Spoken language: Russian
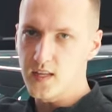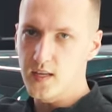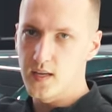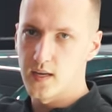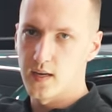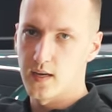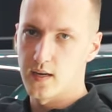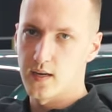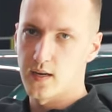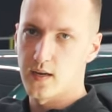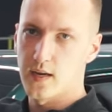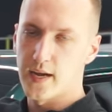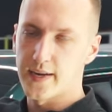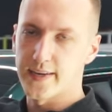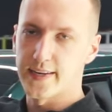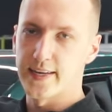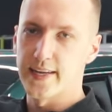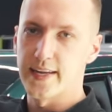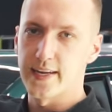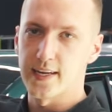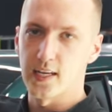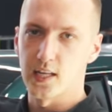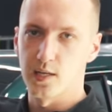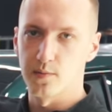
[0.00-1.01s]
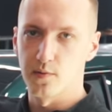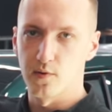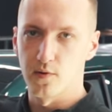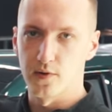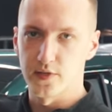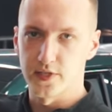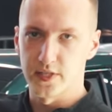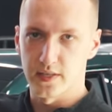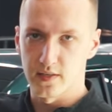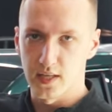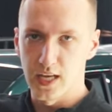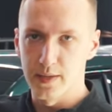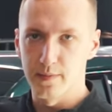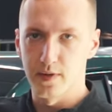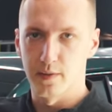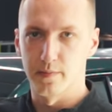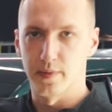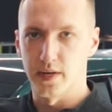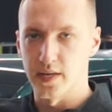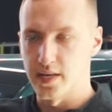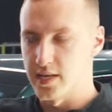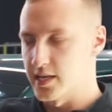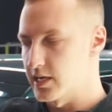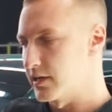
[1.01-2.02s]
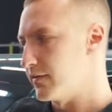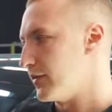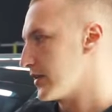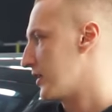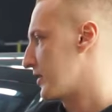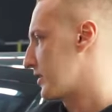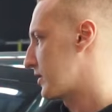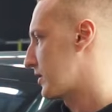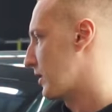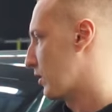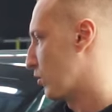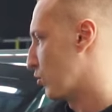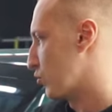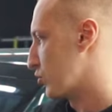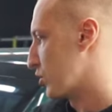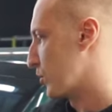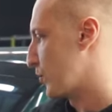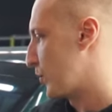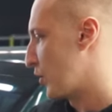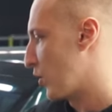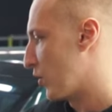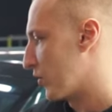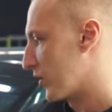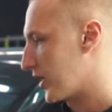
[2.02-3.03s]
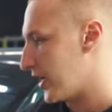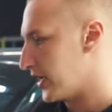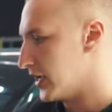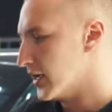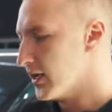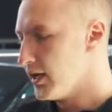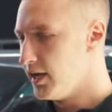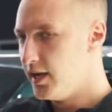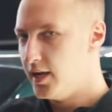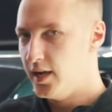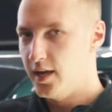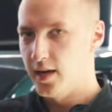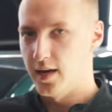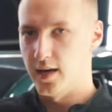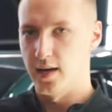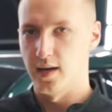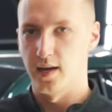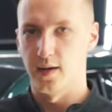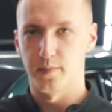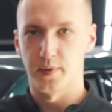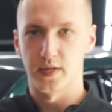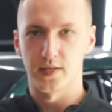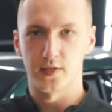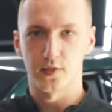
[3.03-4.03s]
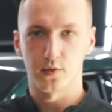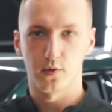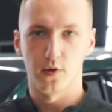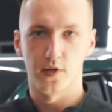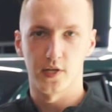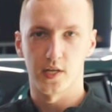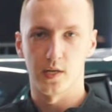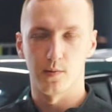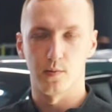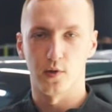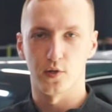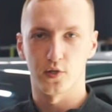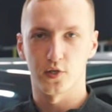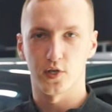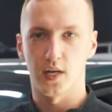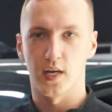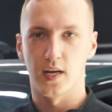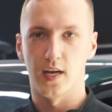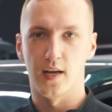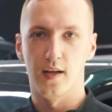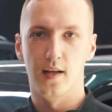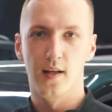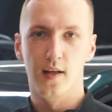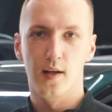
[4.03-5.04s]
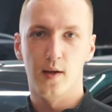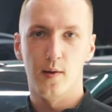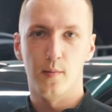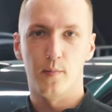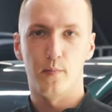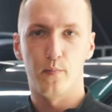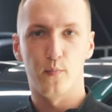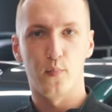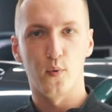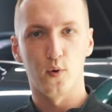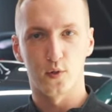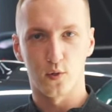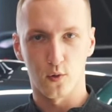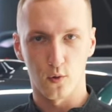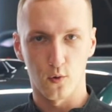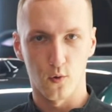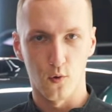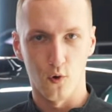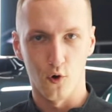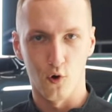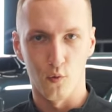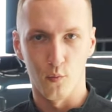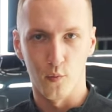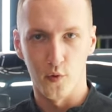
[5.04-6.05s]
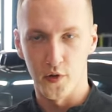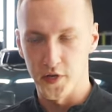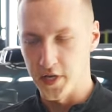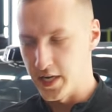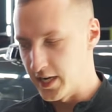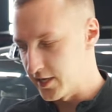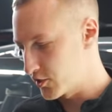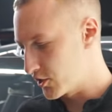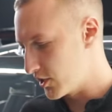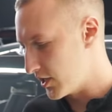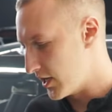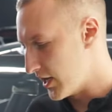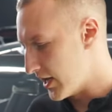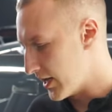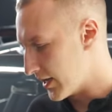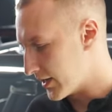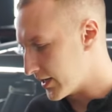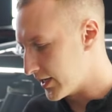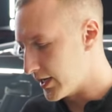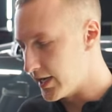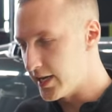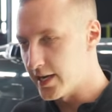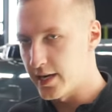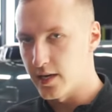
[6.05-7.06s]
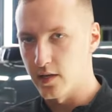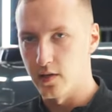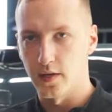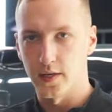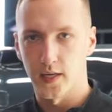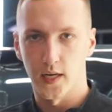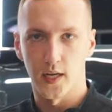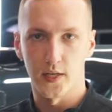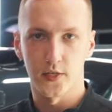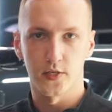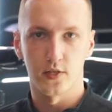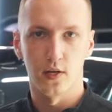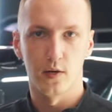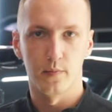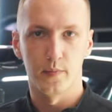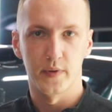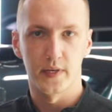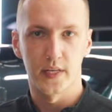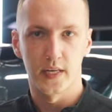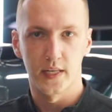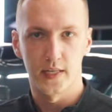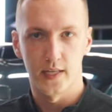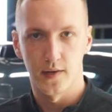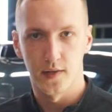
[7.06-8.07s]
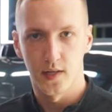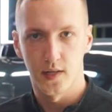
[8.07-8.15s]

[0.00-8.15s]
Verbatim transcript: э, оклейка лобового стекла, именно бронирование снаружи пленкой, э, происходит немножко по-другому, нежели оклейка лакрасного покрытия